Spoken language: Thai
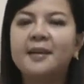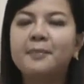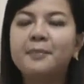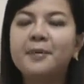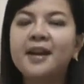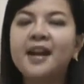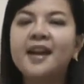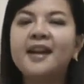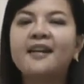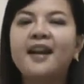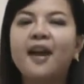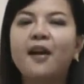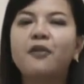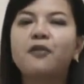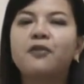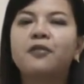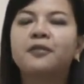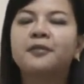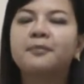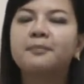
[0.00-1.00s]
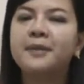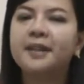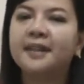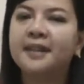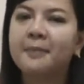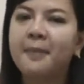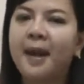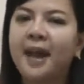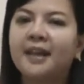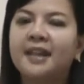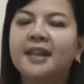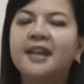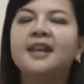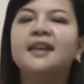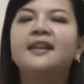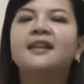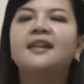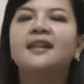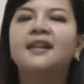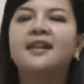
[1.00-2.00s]
เพื่อให้เรามีสมาธิ
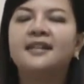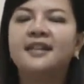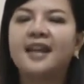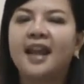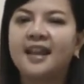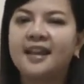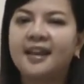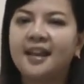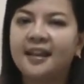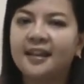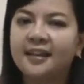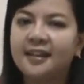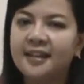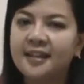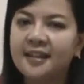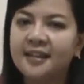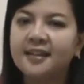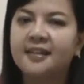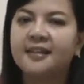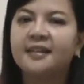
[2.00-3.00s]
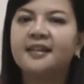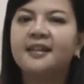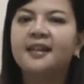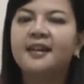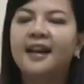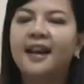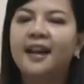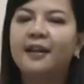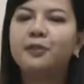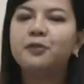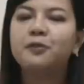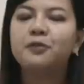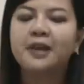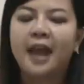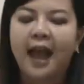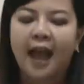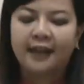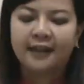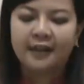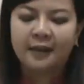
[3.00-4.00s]
ใจเย็นขึ้นแล้วทุกอ
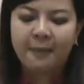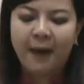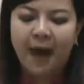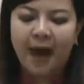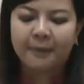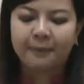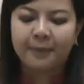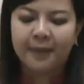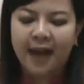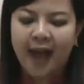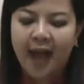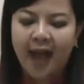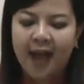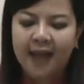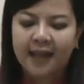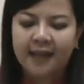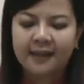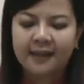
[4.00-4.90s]
ย่างจะผ่านไปได้